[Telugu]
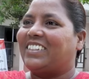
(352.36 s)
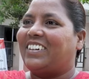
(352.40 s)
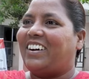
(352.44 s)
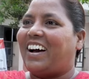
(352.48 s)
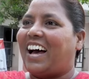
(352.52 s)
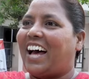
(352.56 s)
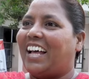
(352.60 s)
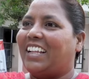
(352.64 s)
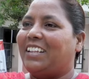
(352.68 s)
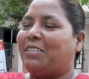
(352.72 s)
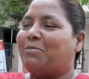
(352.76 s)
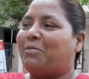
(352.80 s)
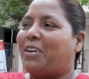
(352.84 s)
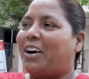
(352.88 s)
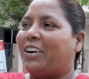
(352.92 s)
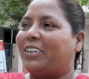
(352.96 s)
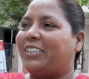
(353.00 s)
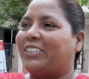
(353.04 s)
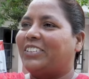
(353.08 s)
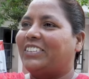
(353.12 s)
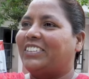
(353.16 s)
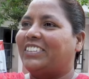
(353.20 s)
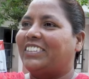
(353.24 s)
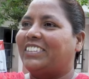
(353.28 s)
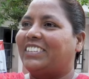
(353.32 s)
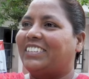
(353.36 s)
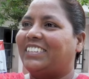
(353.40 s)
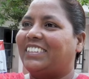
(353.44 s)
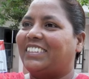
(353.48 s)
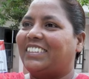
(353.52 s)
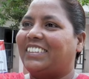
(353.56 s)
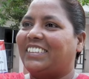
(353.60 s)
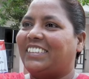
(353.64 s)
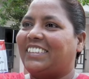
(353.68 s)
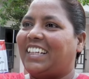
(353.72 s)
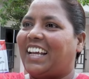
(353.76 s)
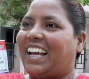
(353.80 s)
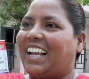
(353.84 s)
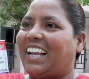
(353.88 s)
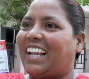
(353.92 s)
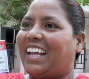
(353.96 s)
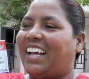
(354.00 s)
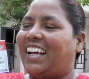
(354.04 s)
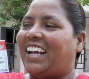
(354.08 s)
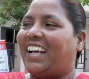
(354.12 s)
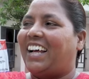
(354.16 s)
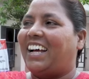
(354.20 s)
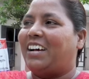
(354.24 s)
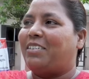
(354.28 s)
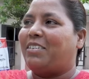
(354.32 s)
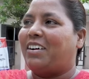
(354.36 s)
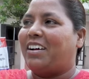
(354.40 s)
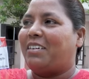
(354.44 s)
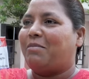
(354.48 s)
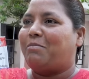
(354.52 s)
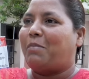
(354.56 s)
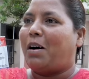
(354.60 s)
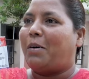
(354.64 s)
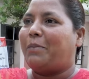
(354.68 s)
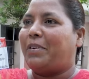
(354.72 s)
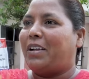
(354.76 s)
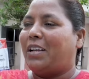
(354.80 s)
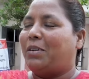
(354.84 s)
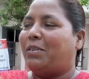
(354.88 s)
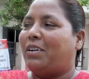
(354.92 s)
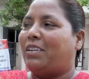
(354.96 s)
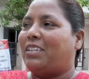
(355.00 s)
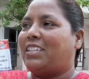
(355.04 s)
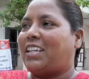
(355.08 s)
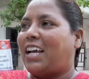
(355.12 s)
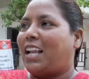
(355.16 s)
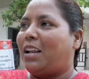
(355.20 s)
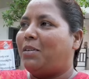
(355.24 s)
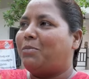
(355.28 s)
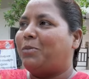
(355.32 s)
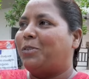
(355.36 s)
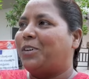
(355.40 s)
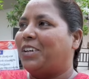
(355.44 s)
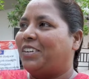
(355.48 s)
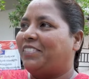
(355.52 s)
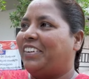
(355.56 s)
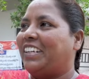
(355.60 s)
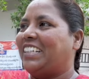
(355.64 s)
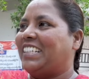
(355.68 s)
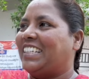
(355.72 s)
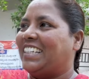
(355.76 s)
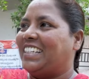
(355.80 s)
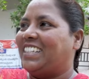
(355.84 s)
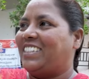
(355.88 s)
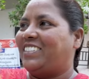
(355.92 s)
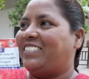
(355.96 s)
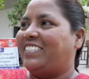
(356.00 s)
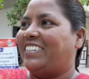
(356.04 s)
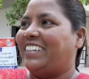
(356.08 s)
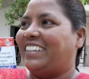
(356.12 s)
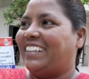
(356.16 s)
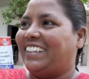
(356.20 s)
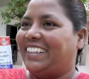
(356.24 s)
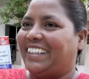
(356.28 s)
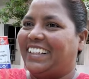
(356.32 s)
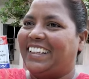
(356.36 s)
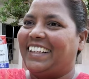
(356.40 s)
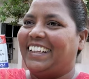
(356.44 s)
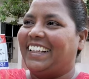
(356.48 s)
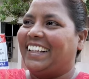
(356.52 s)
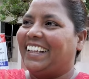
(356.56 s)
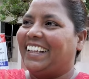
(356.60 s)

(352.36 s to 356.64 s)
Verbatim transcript: సో అది మాకు చాలా మమ్మల్ని చాలా మోటివేట్ చేస్తూ ఉంటారు